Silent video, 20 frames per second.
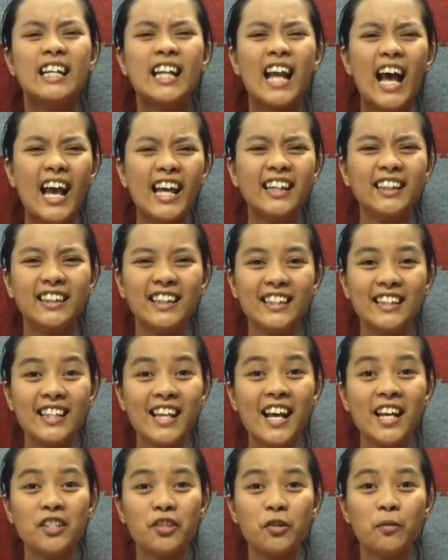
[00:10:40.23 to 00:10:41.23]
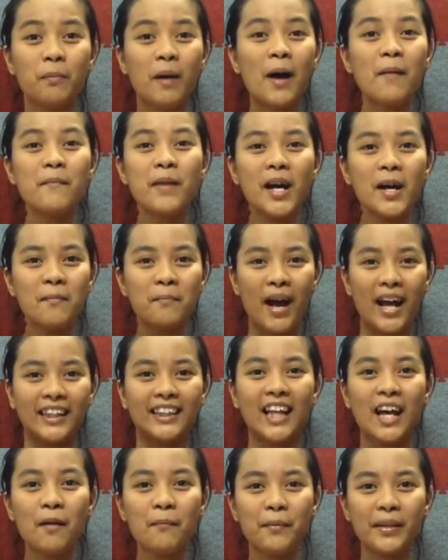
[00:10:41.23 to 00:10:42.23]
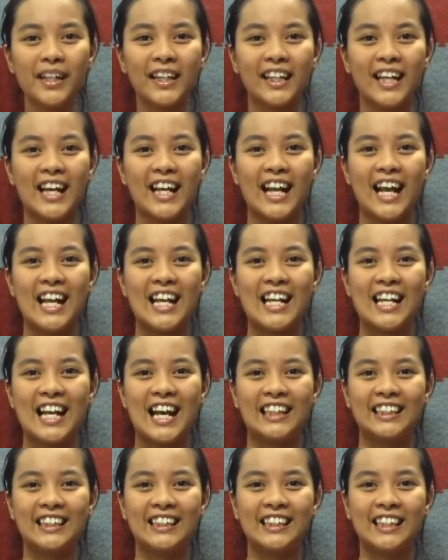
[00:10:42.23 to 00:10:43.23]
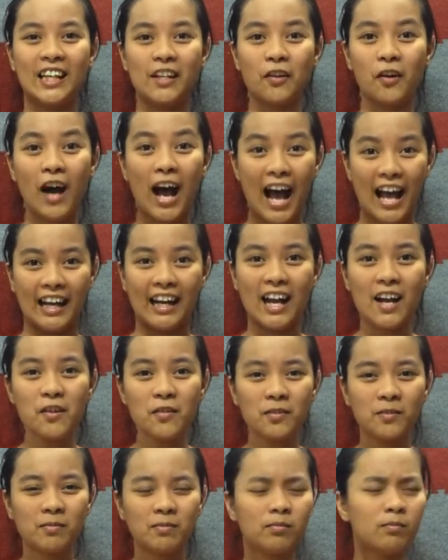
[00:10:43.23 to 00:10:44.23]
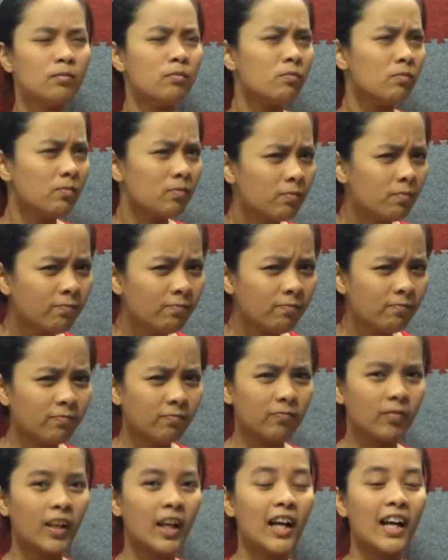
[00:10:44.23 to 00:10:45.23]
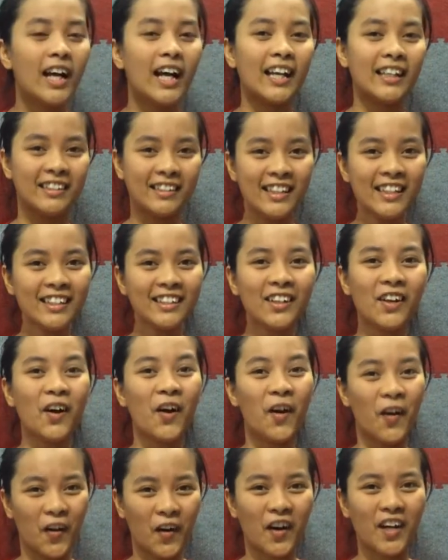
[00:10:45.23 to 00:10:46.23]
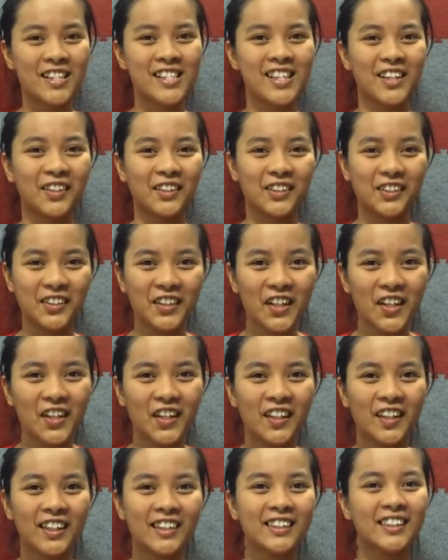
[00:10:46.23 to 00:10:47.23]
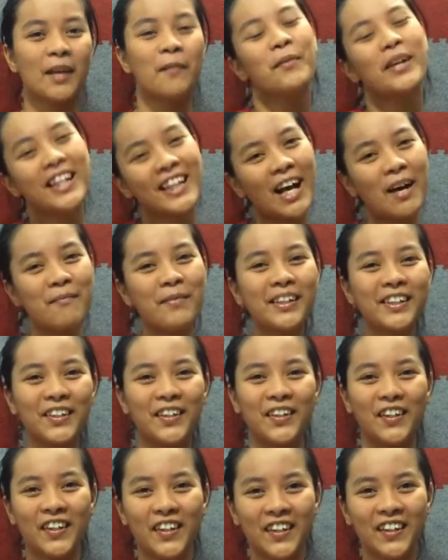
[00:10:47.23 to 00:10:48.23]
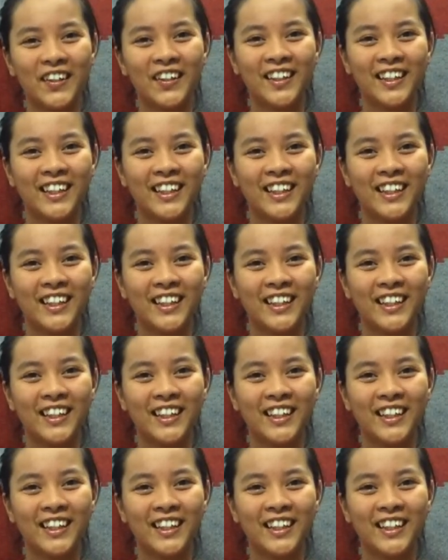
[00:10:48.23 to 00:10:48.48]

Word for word: Naintindihan niyo ba mga bata ang pinag-aaralan natin ngayong araw? Hmm, I think oo ang sagot niyo. Siyempre dapat oo.